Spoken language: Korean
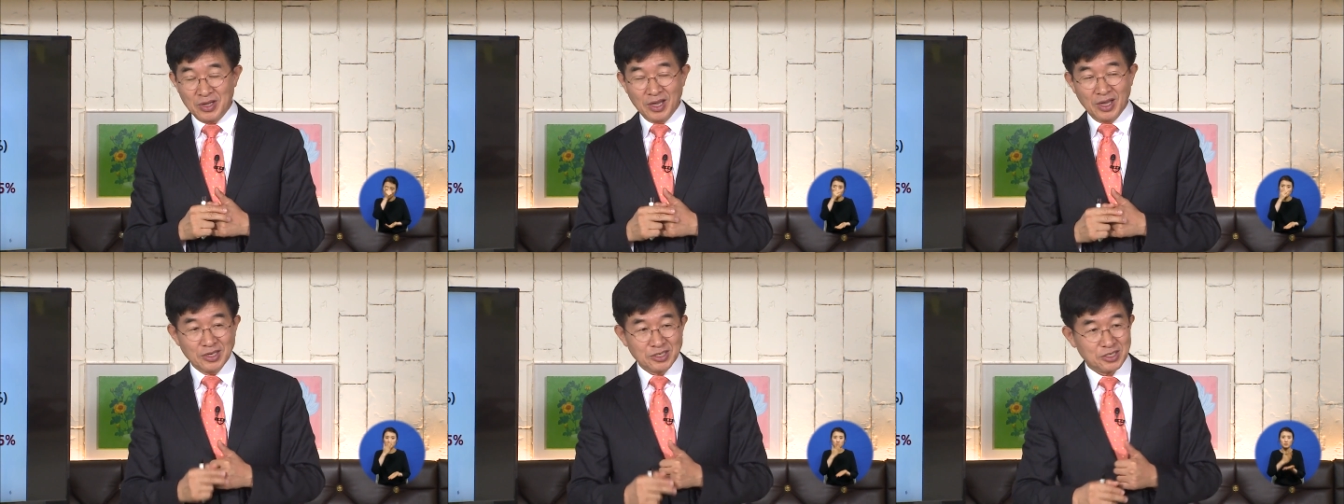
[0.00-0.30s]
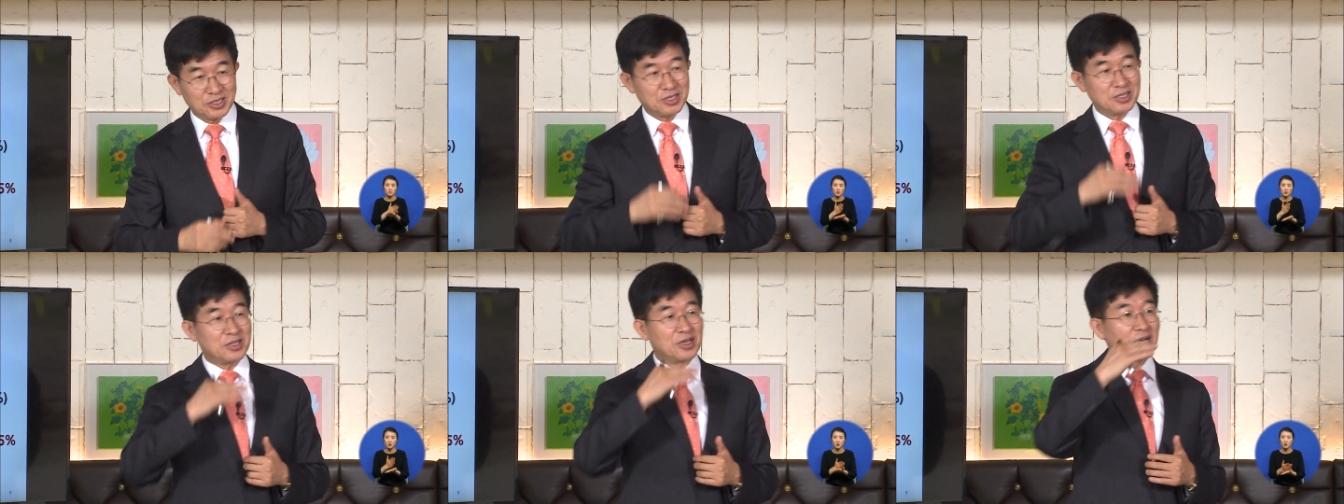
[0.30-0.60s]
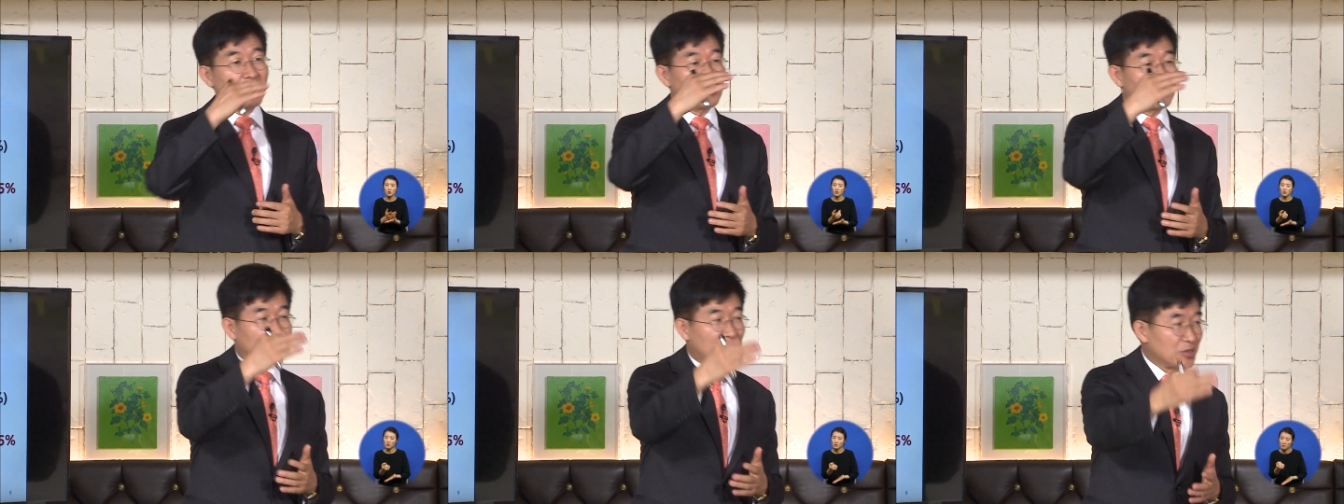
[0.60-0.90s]

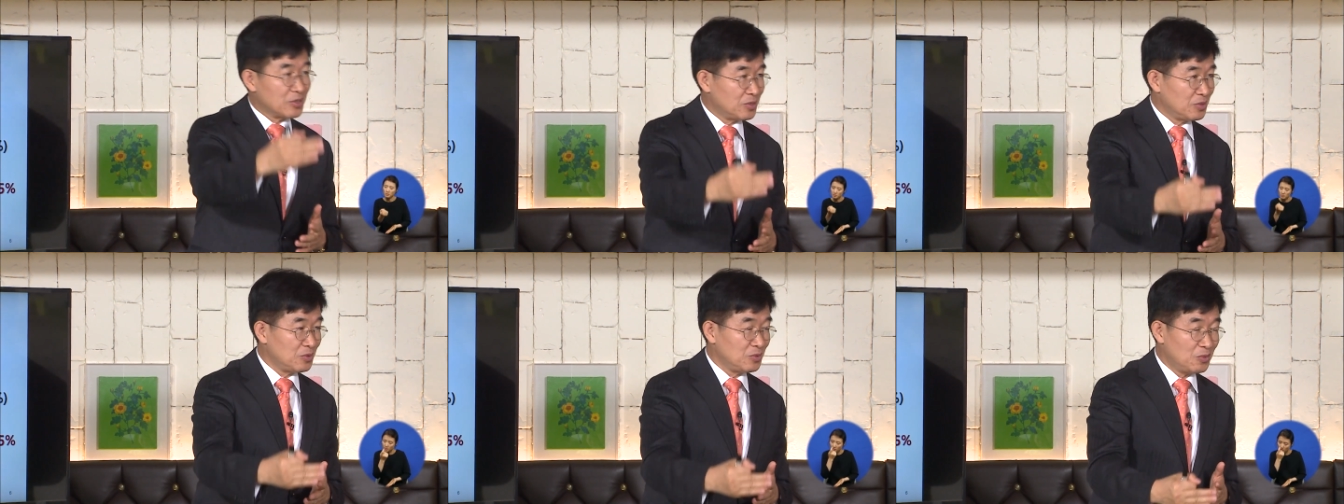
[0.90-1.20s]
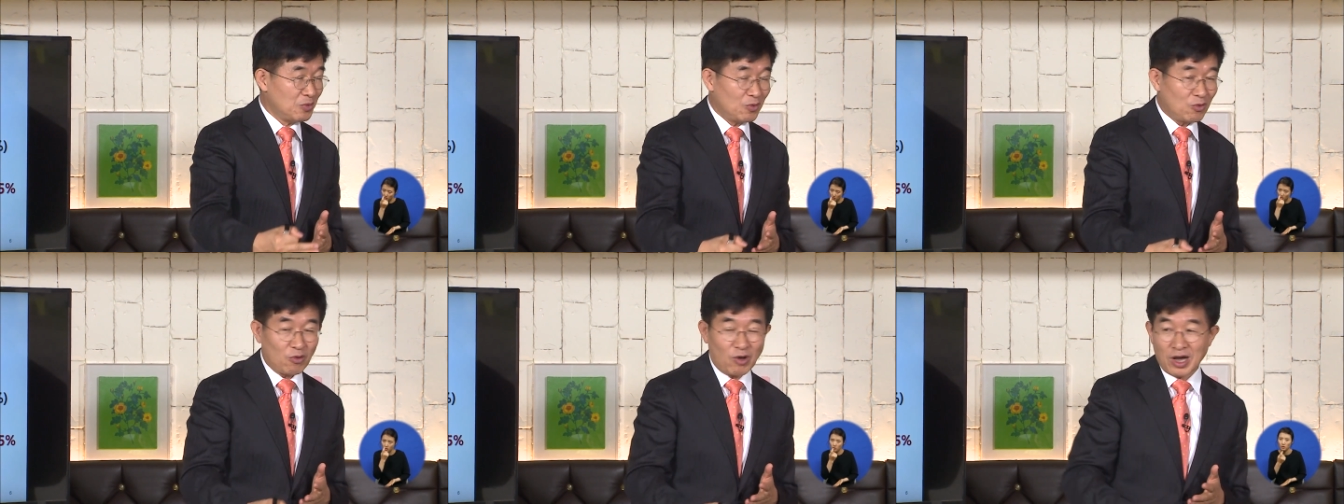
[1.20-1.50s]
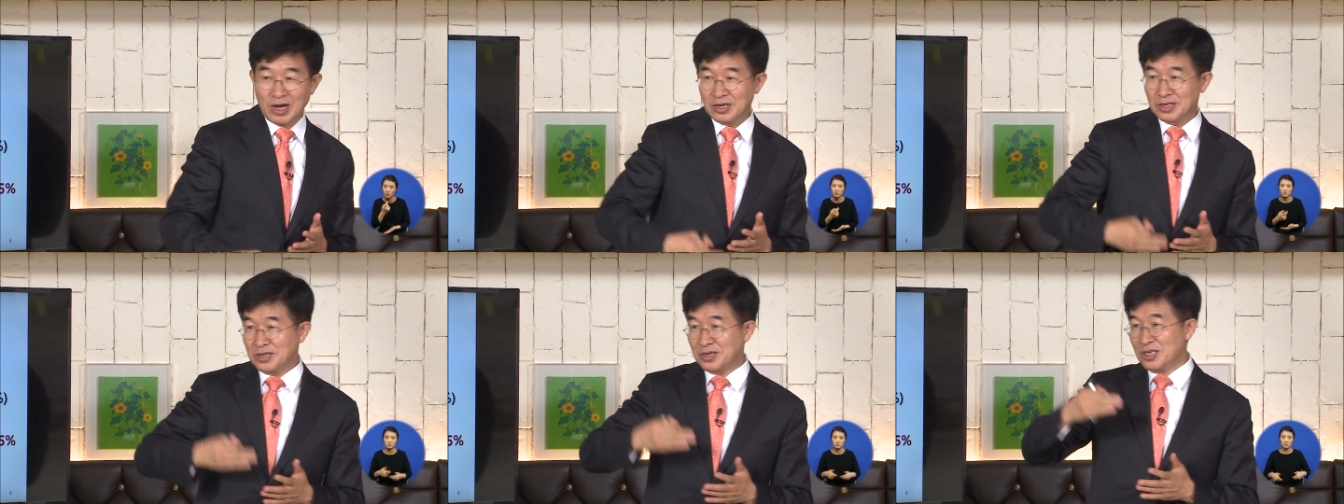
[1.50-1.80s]
시대가 바뀌고
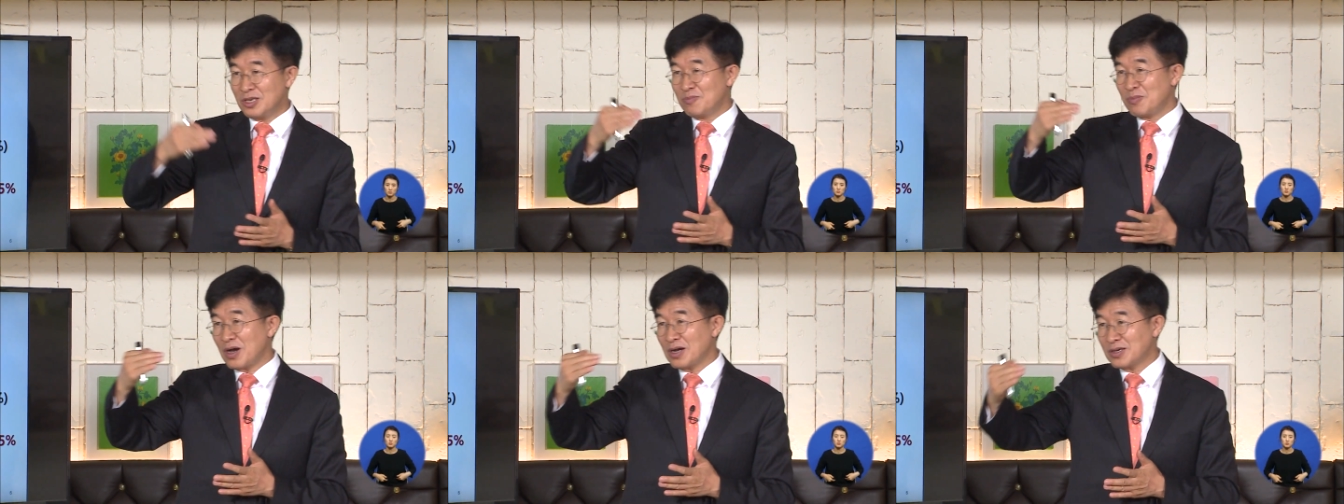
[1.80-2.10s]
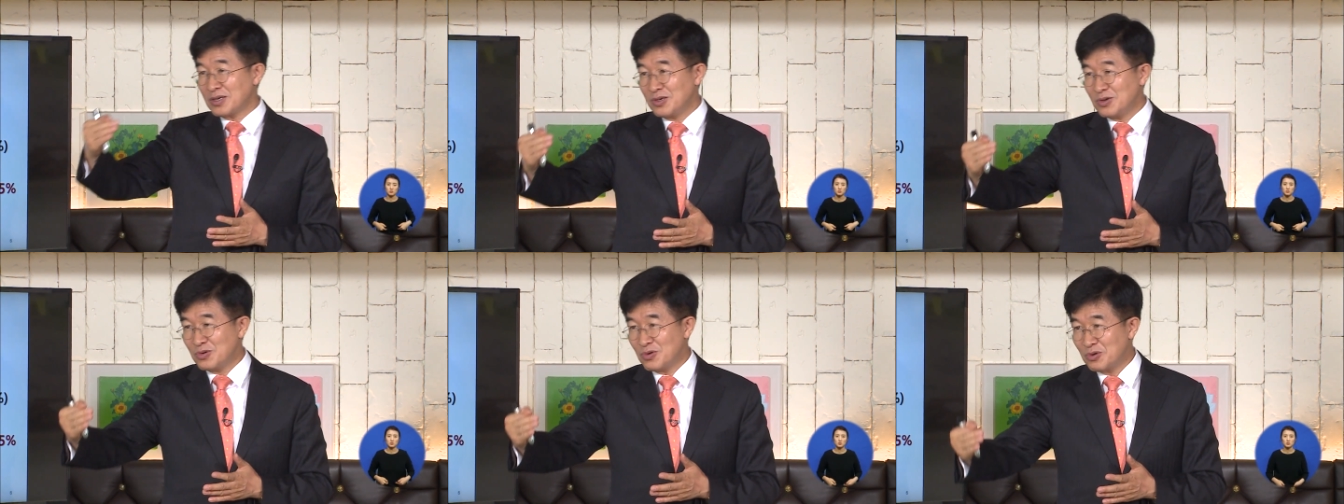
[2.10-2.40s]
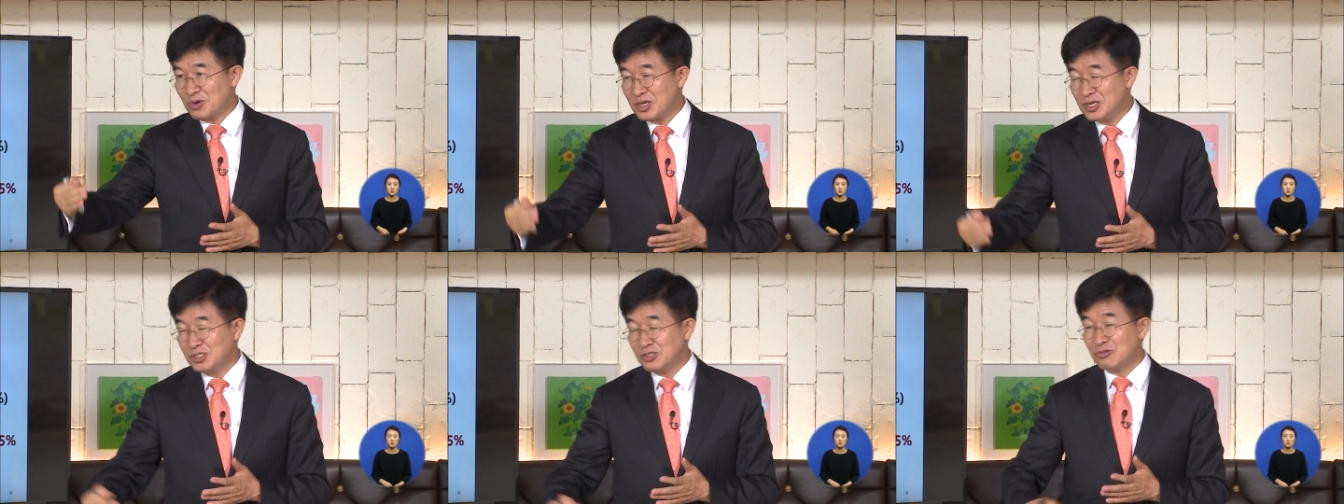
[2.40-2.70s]
환경이 바뀌고
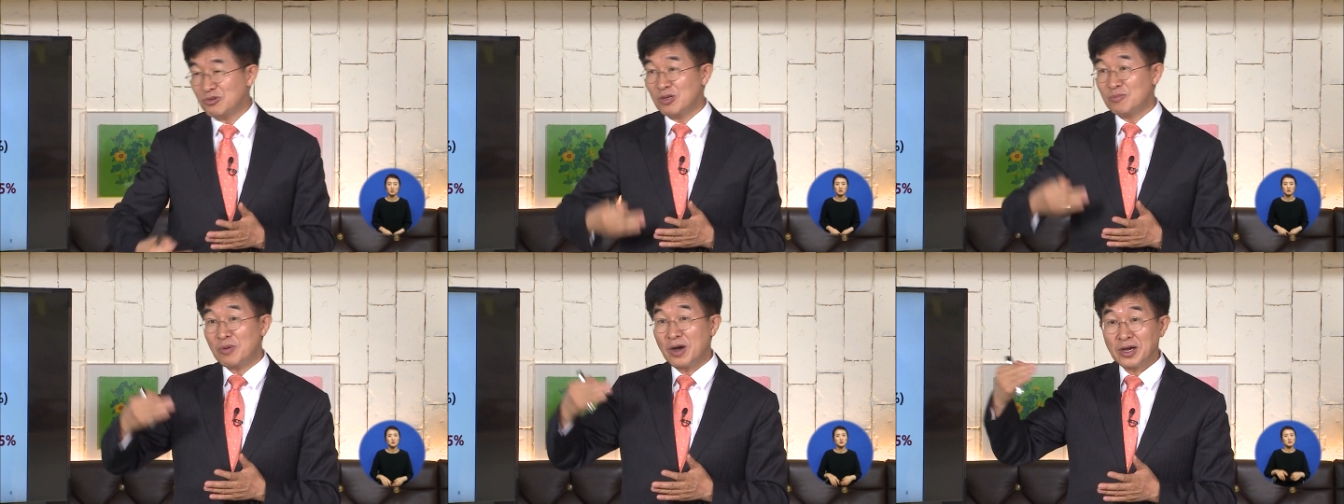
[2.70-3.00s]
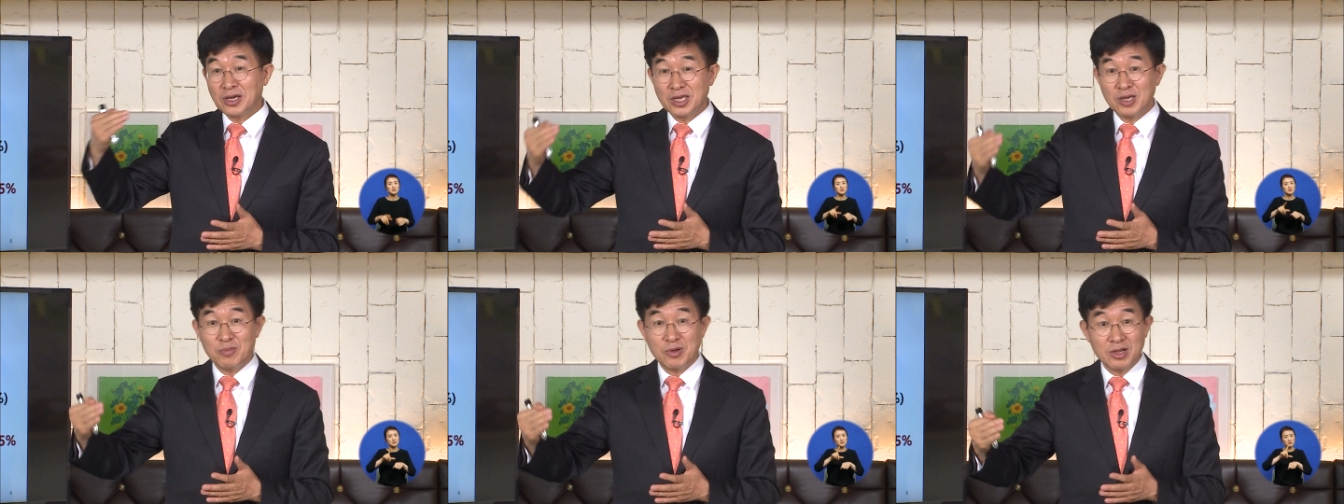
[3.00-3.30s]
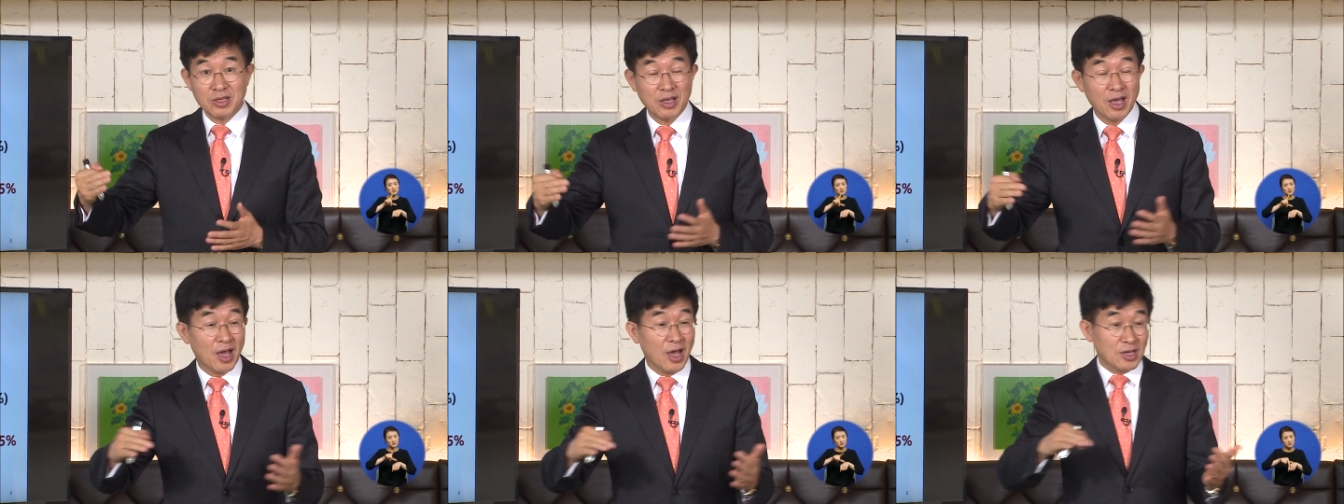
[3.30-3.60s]
기술이
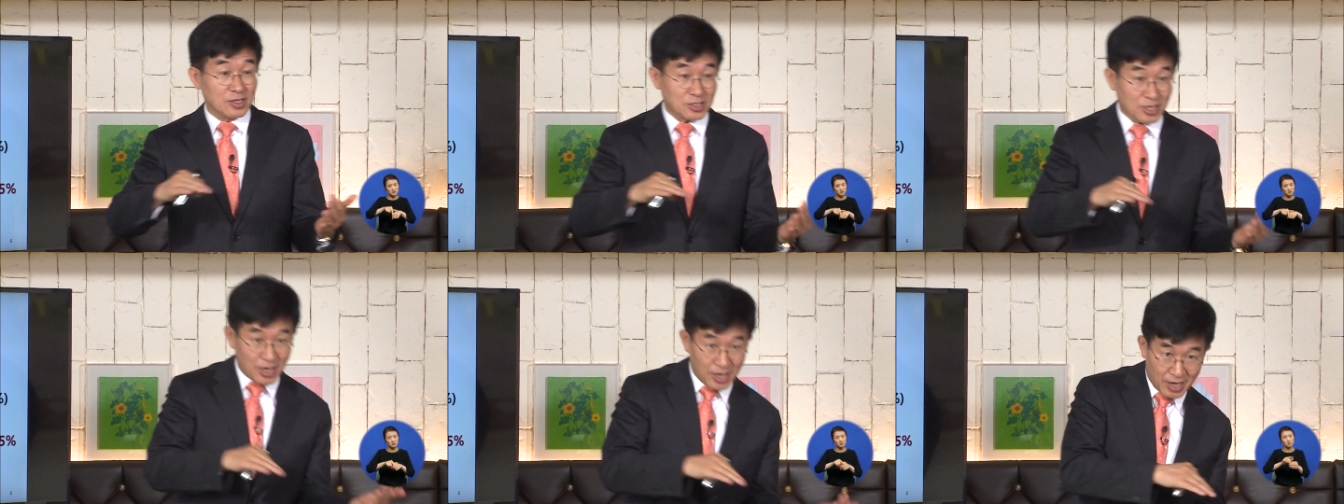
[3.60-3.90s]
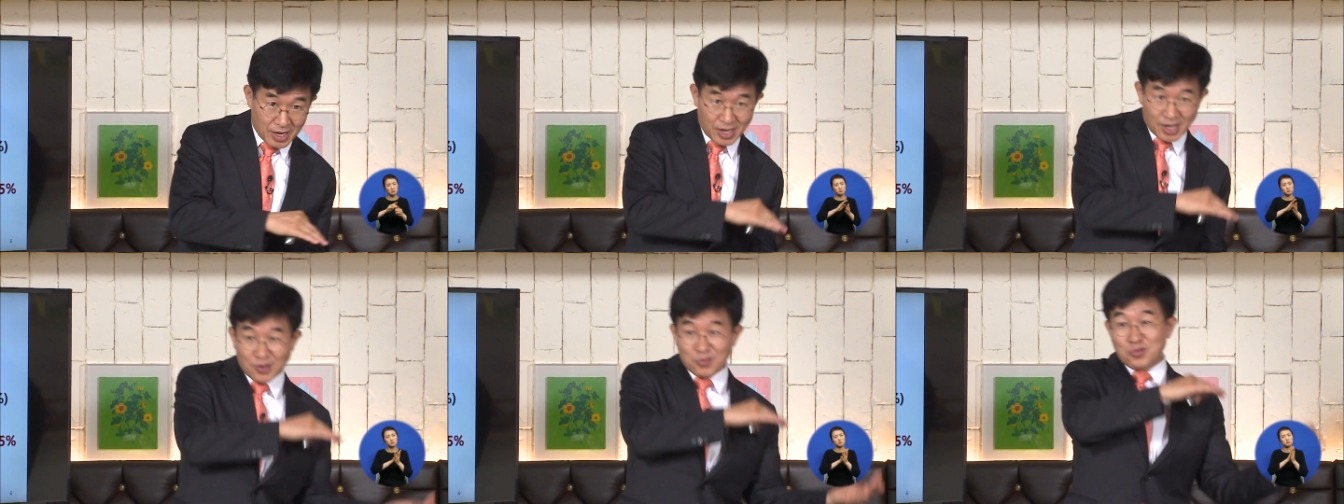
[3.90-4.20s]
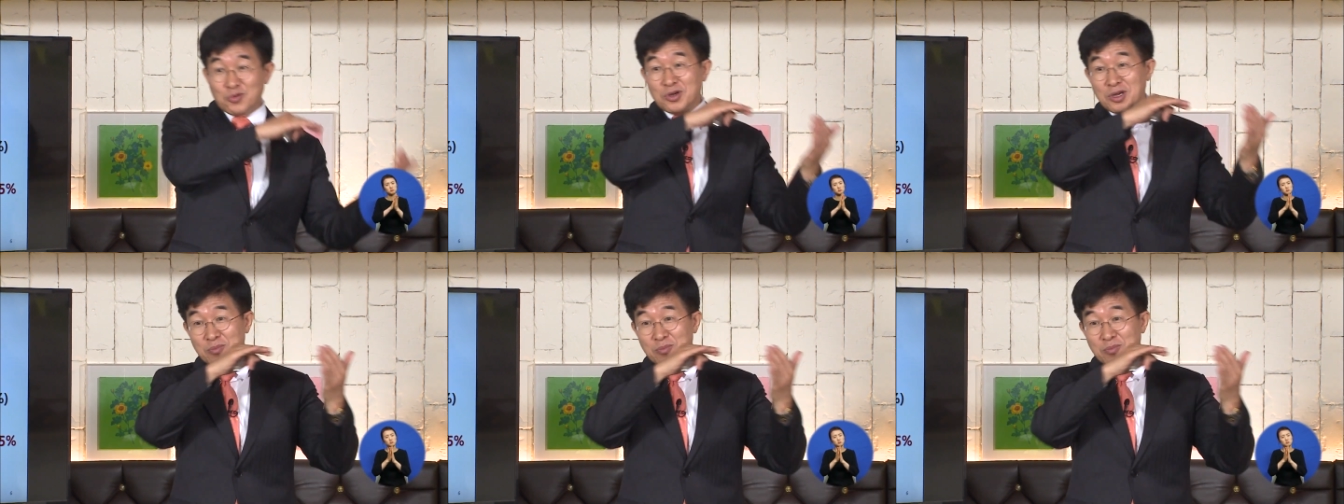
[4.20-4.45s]
바뀌면은 자꾸 그게